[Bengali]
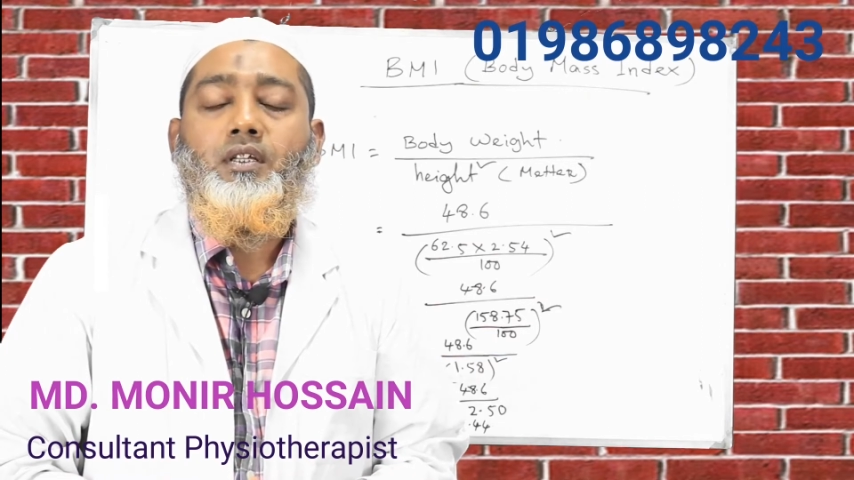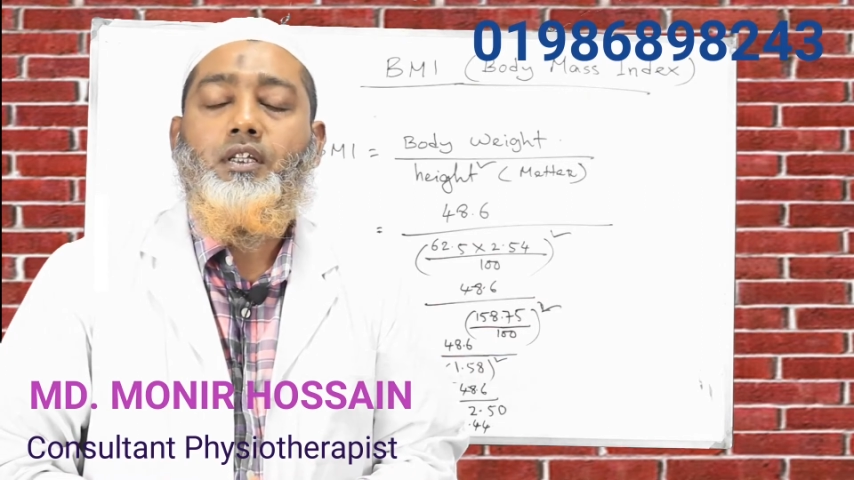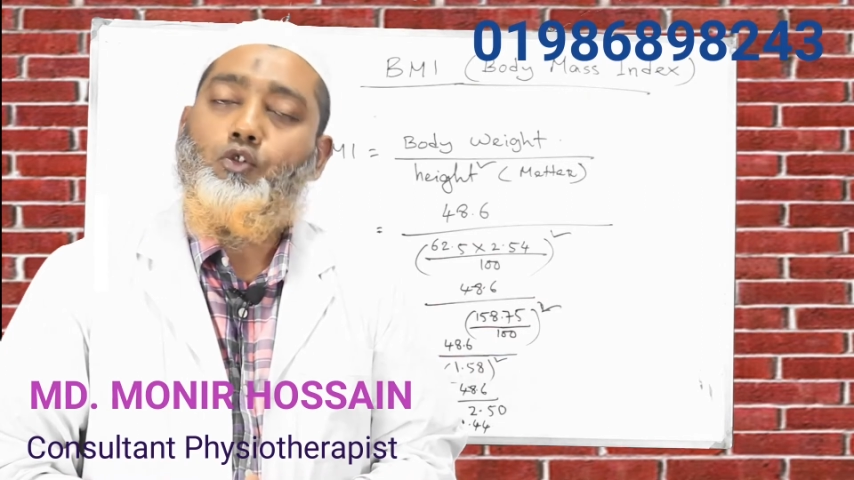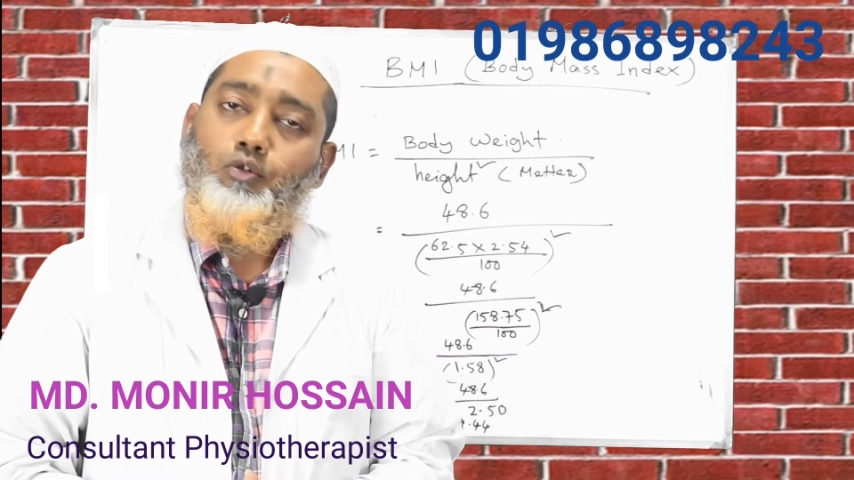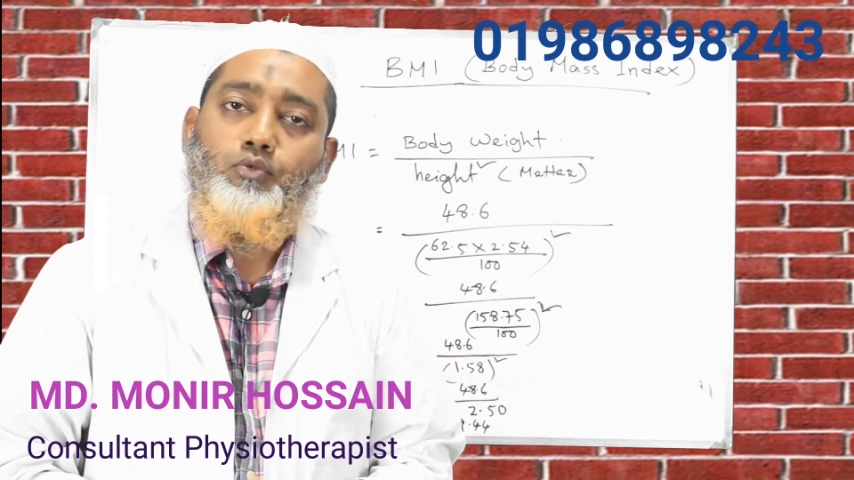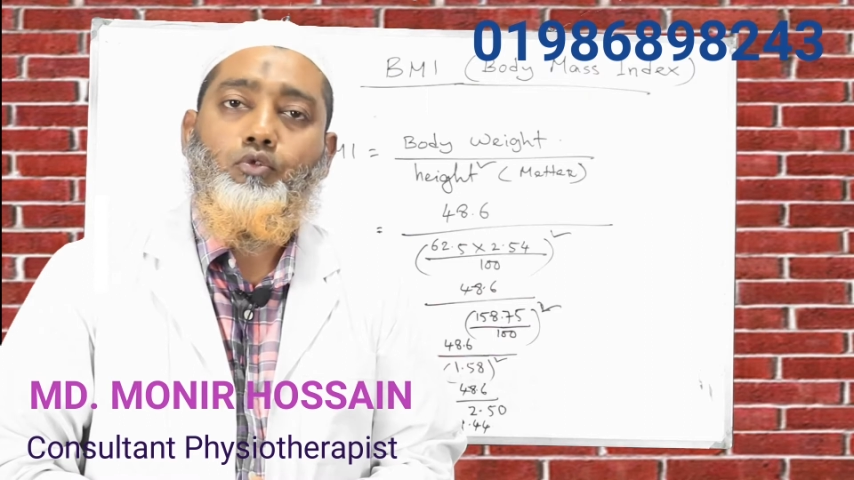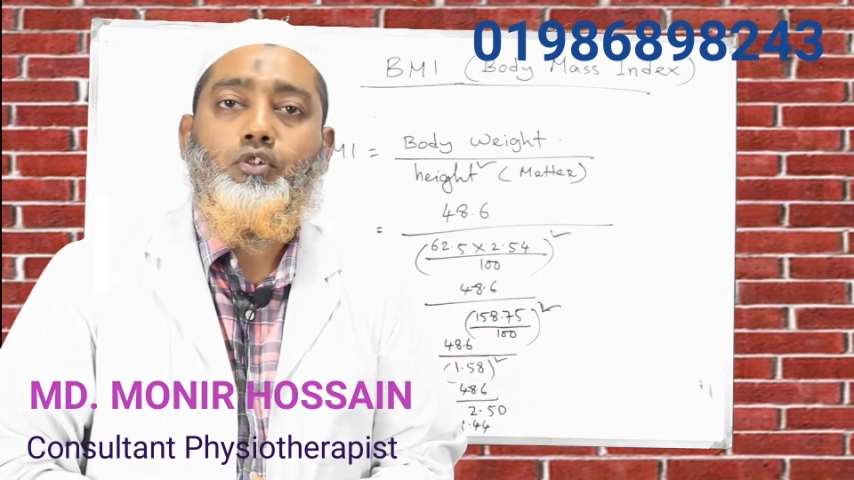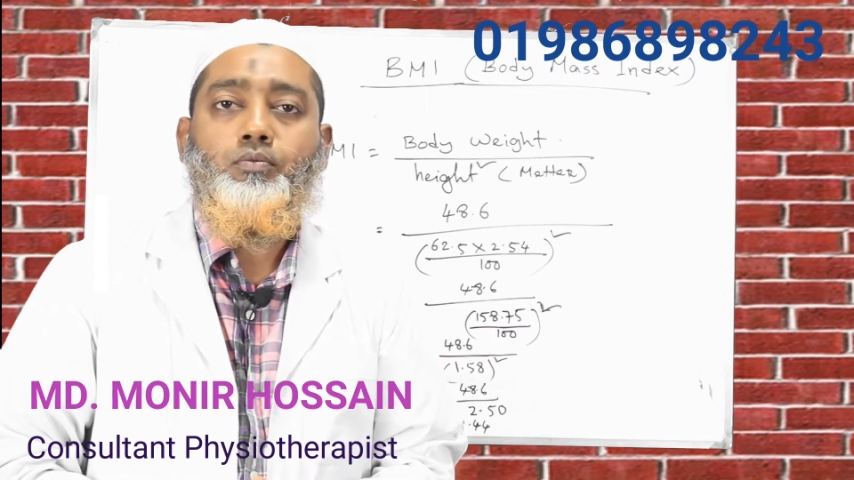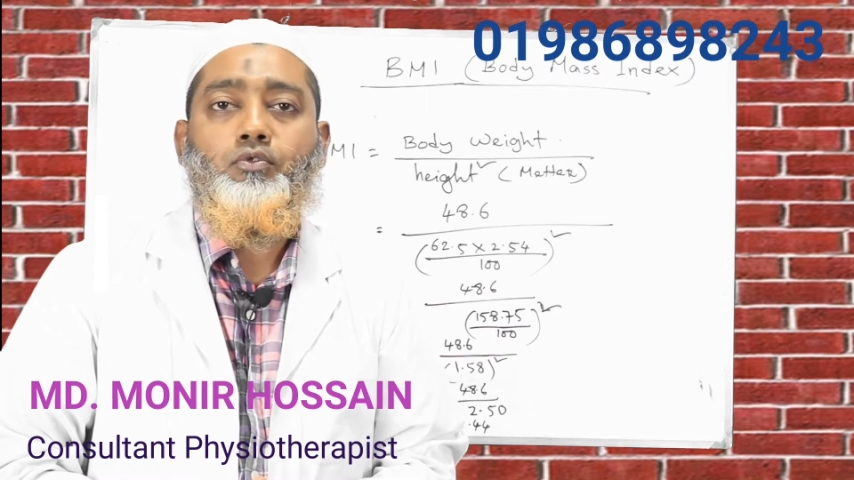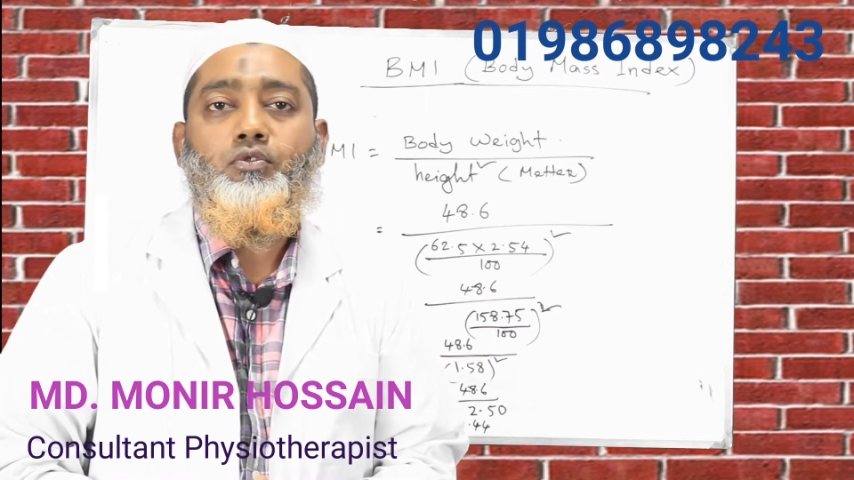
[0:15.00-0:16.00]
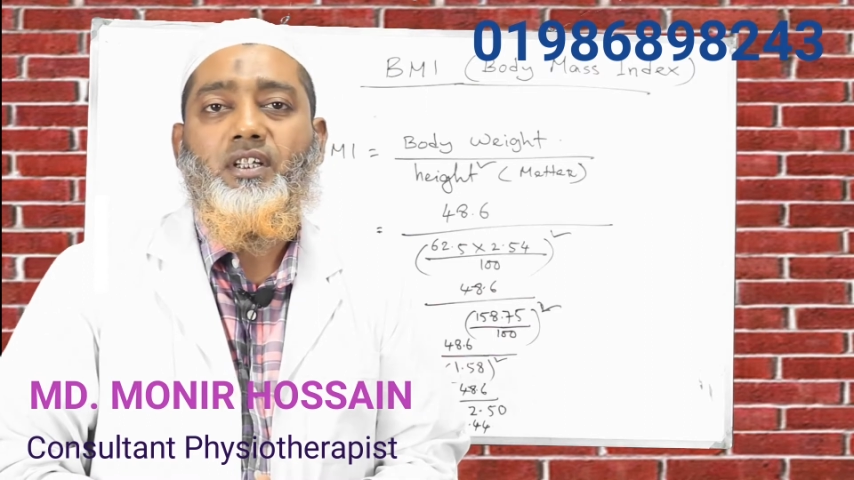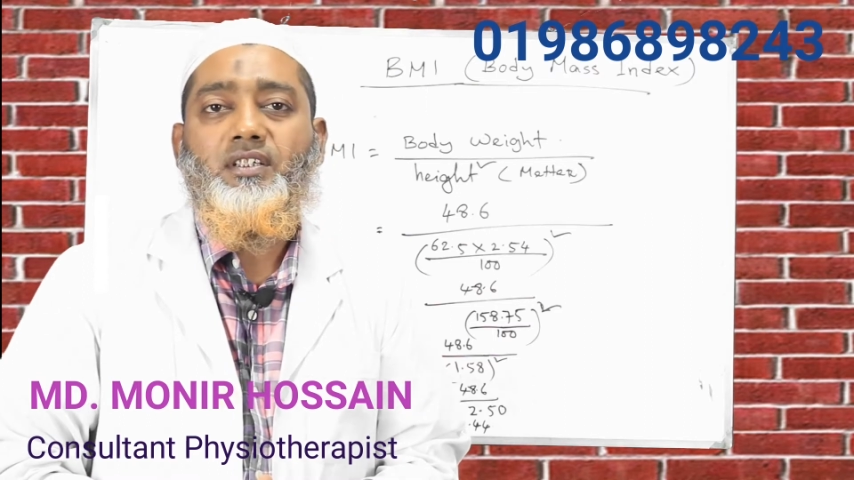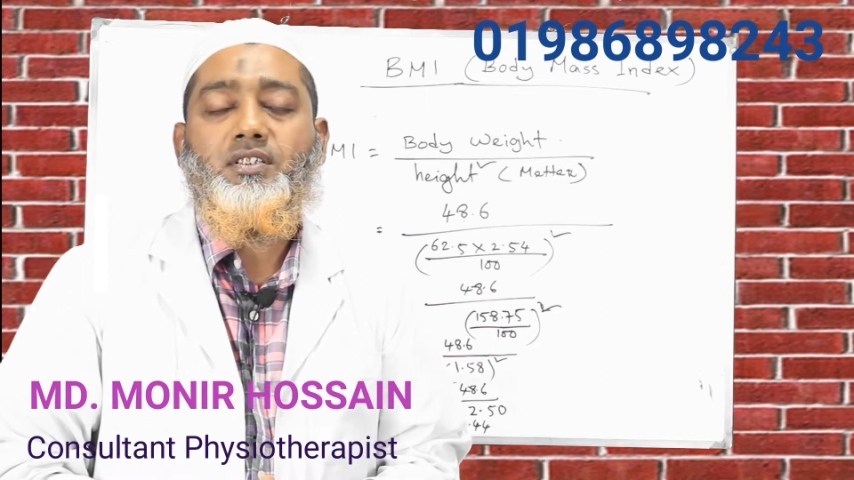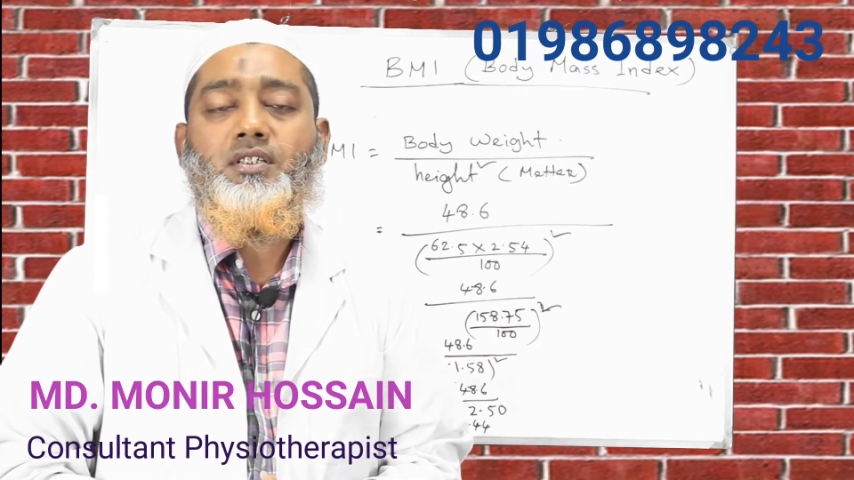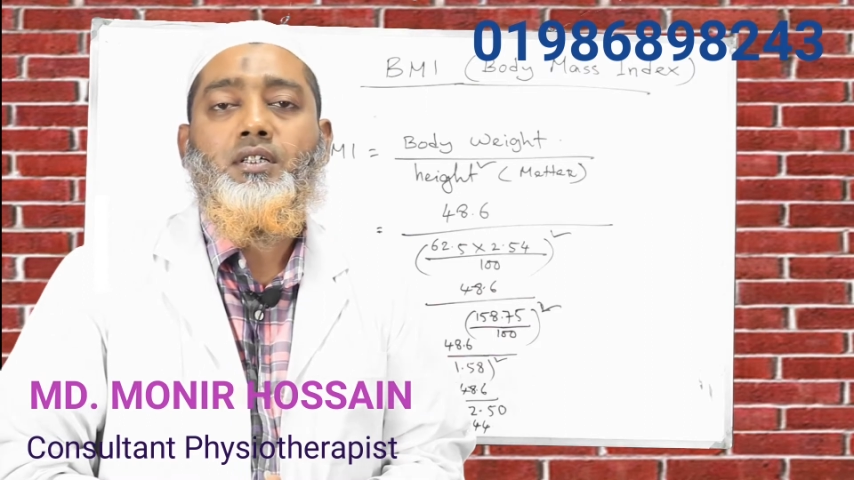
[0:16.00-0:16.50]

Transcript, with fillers: এটা খুবই গুরুত্বপূর্ণ টেস্ট